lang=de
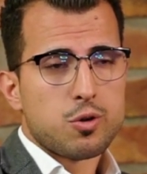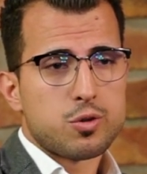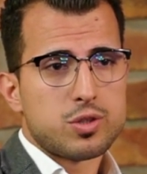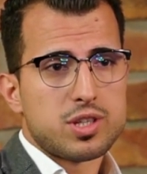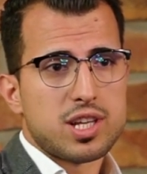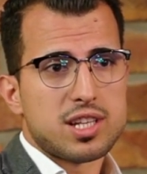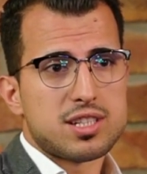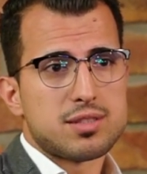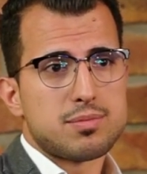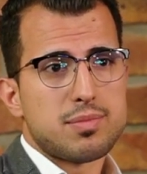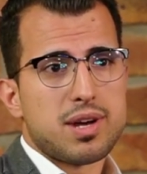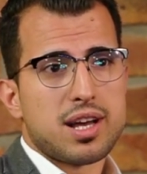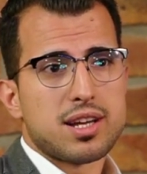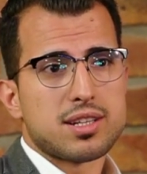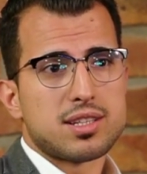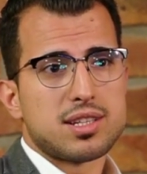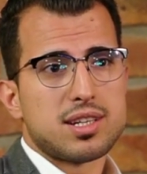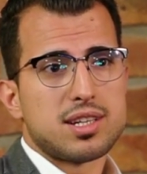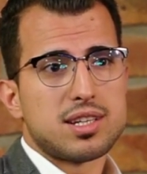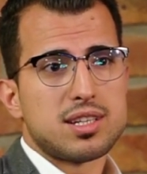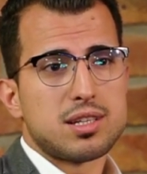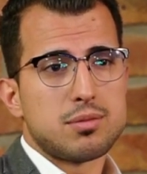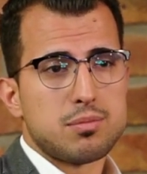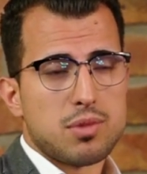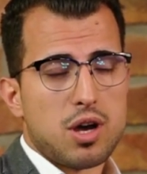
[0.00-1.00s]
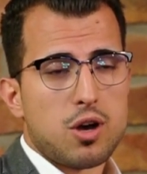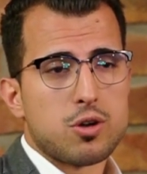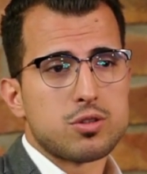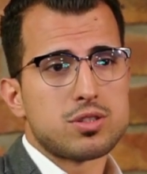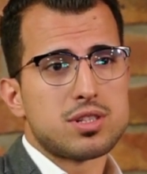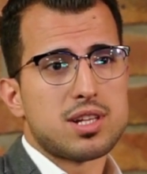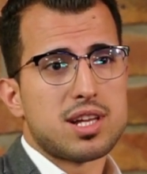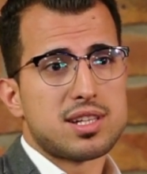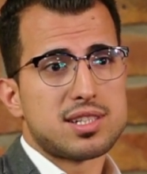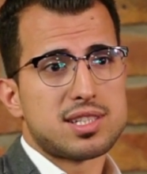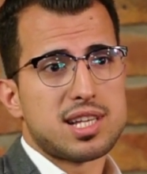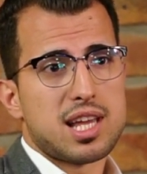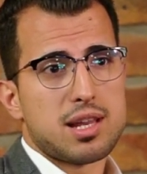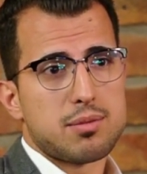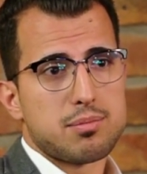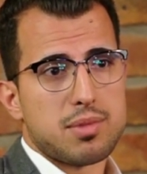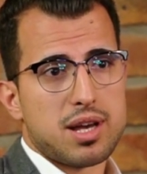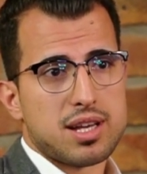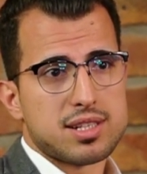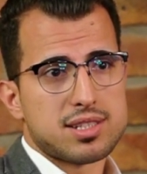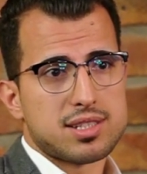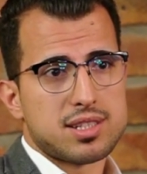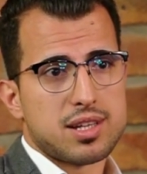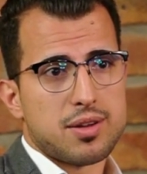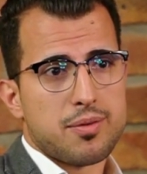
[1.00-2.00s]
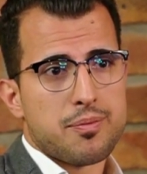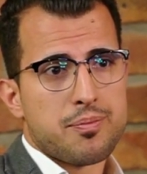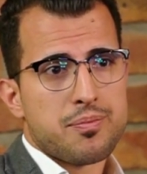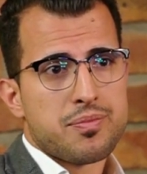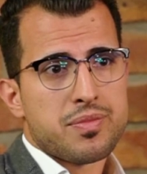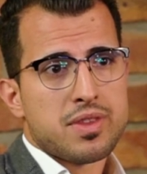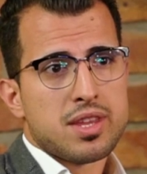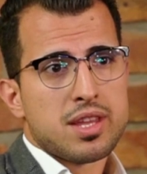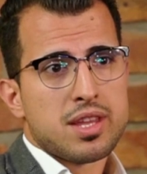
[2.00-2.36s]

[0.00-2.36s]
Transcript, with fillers: Und jetzt macht er im Ausland seinen Master.